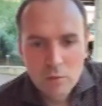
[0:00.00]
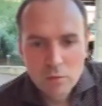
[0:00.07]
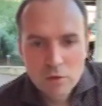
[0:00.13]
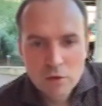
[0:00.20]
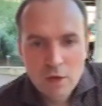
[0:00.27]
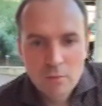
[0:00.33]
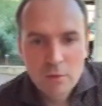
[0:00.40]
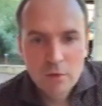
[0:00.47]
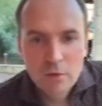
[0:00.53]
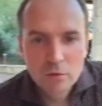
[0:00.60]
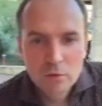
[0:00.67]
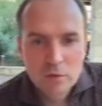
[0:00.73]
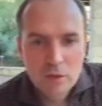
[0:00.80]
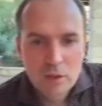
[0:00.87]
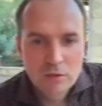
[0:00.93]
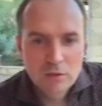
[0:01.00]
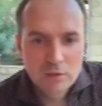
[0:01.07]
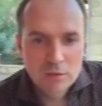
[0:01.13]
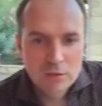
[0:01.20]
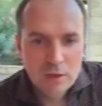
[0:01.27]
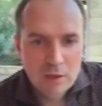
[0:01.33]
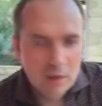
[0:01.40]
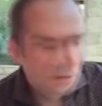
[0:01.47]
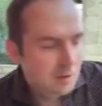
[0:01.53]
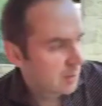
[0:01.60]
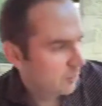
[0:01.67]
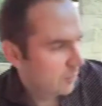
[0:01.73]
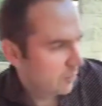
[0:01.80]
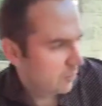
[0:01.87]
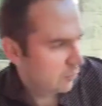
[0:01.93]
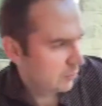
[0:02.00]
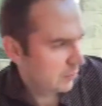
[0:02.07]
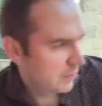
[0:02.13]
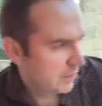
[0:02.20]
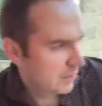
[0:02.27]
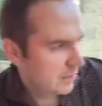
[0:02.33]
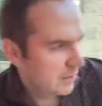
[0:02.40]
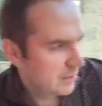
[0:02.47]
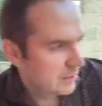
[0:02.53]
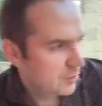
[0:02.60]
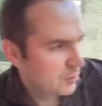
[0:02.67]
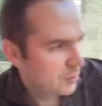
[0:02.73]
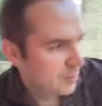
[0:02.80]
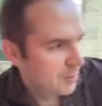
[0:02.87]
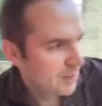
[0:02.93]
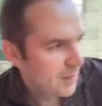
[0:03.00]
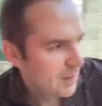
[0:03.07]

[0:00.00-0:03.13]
пускай придет следственный изолятор, проведет агитацию.